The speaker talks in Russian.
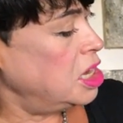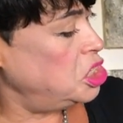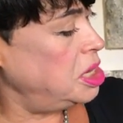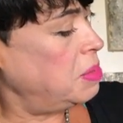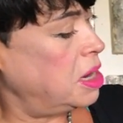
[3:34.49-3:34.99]

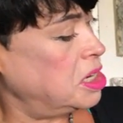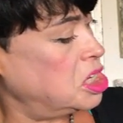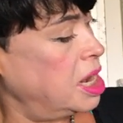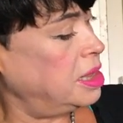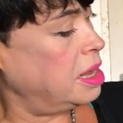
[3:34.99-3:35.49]
Чем
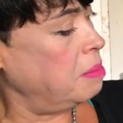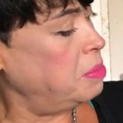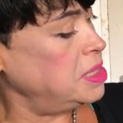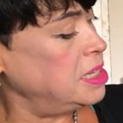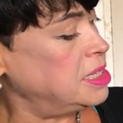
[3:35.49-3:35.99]
хороша эта
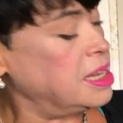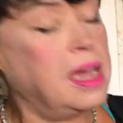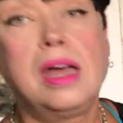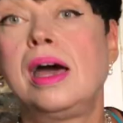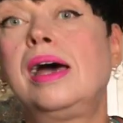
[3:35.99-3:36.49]
композиция?
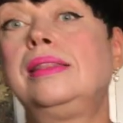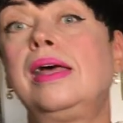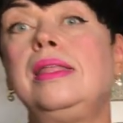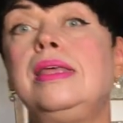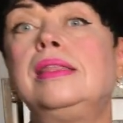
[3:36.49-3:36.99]
Она
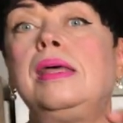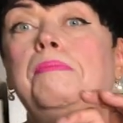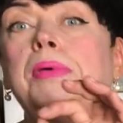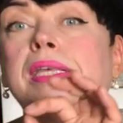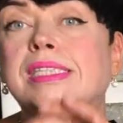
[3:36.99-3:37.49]

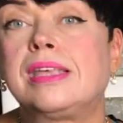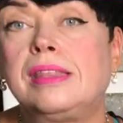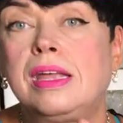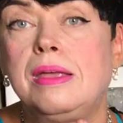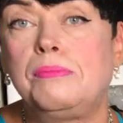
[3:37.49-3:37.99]

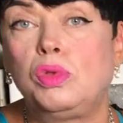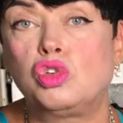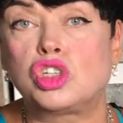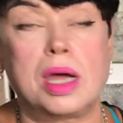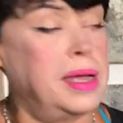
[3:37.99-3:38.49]
недописана
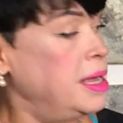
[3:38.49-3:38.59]
немножко.